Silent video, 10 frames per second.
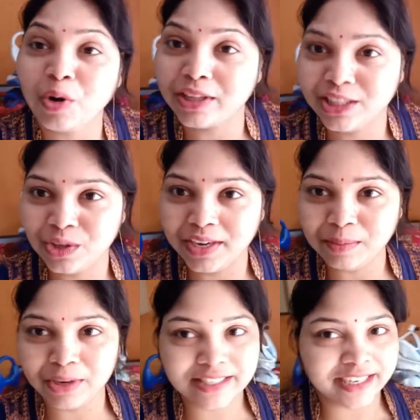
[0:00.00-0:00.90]
কদিন ধরেই
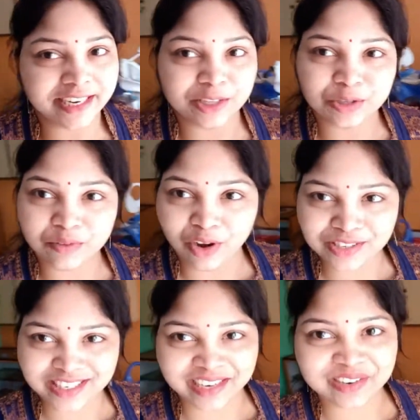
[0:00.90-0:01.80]
বলছে কিন্তু ব্লগ
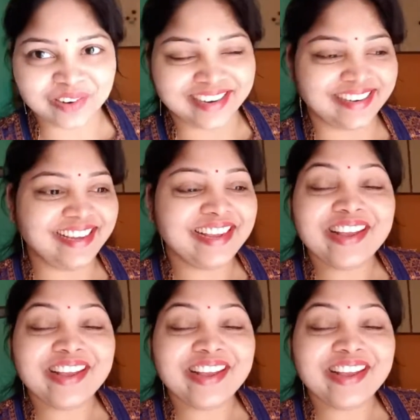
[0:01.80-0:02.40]
স্টার্ট করেনি